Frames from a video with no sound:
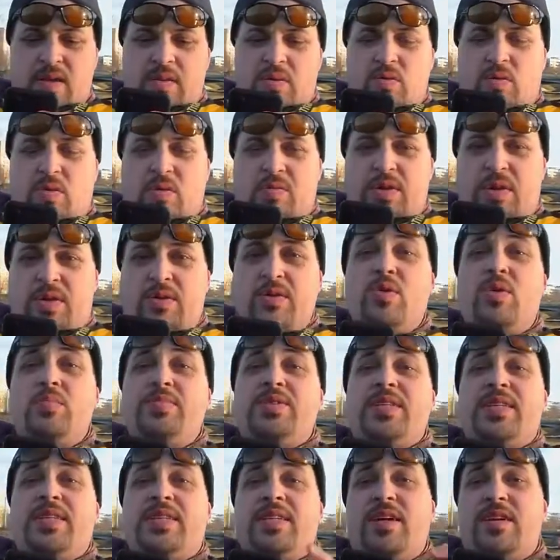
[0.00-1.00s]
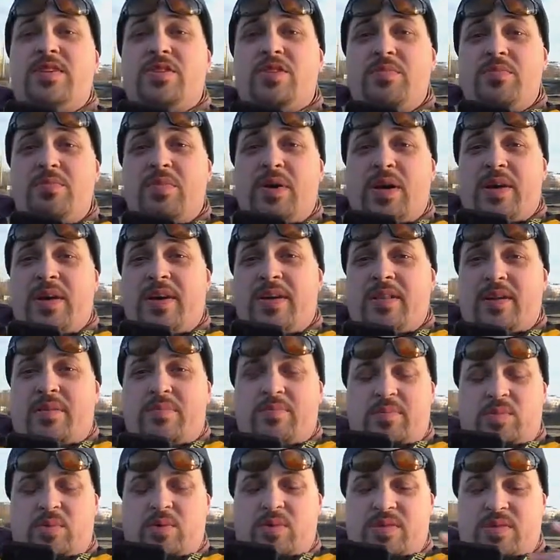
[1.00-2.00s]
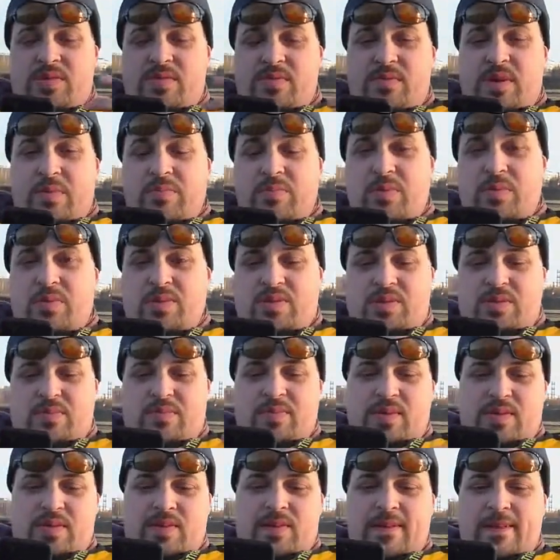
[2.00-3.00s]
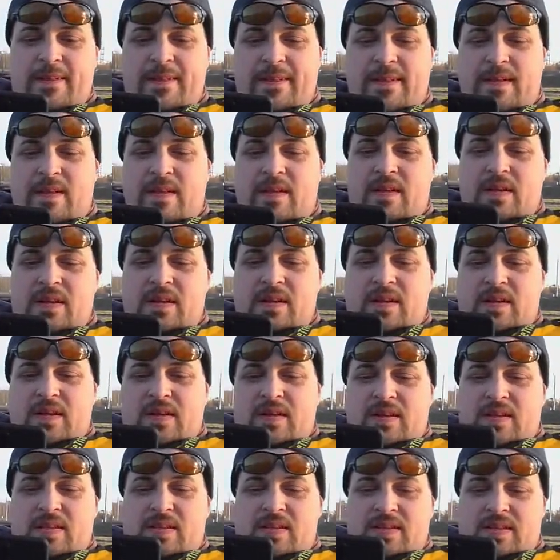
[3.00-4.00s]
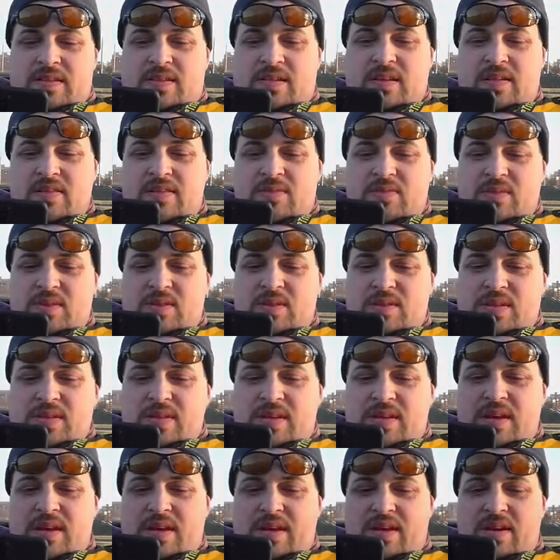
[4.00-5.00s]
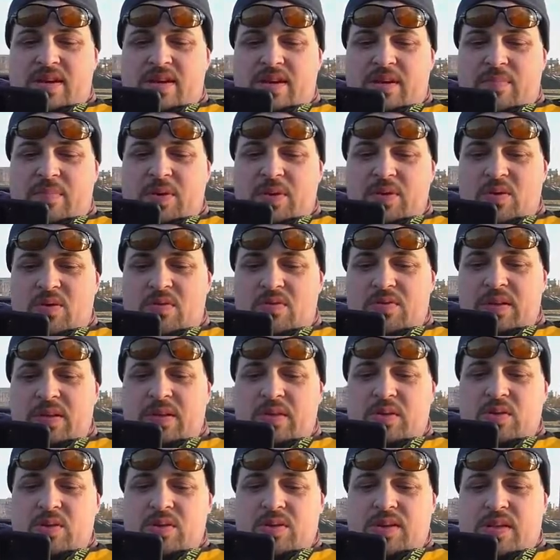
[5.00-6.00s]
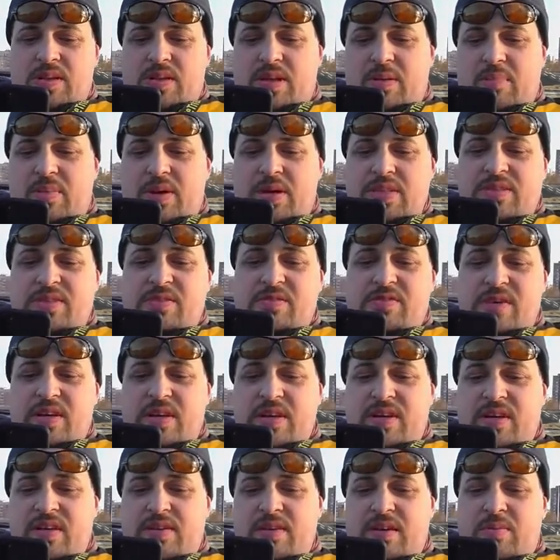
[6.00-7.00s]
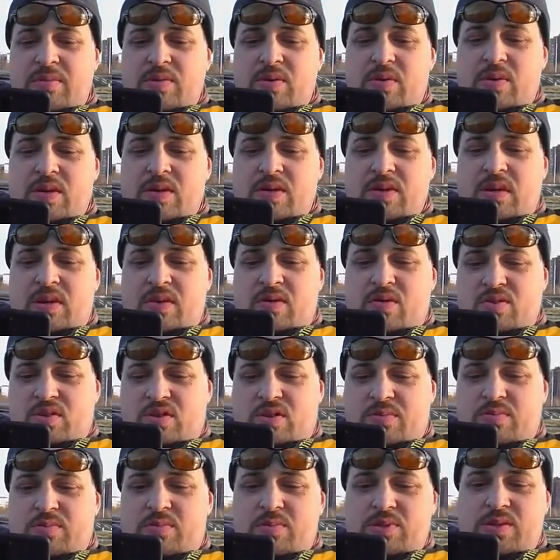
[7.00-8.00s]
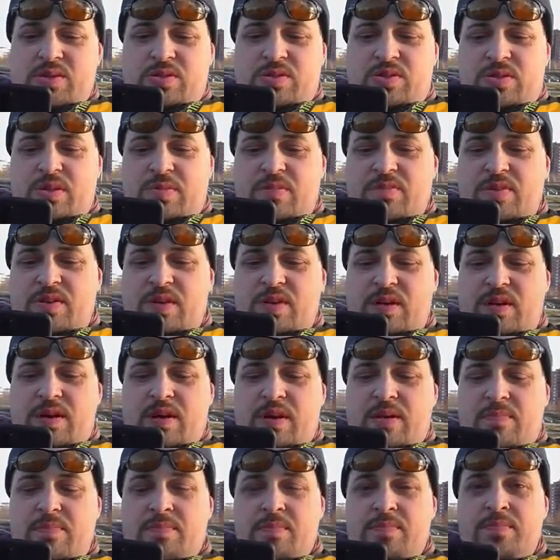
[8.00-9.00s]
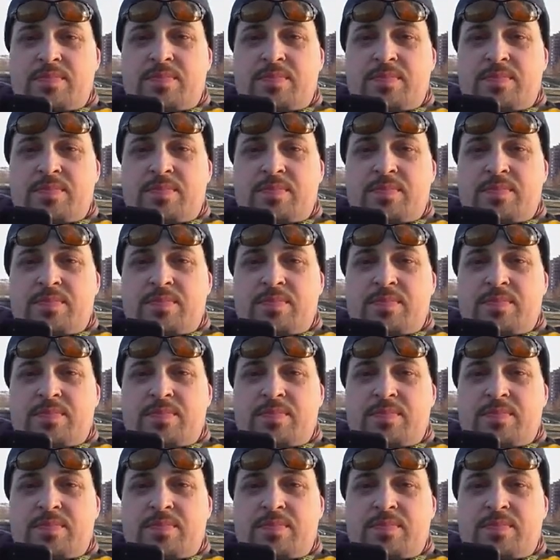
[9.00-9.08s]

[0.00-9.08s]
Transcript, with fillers: Ну, вернемся к нашим баранам, то есть вопросам. Здравствуйте, Андрей. Рыболовная лодка на базе Веги намного дороже будет, чем Вега?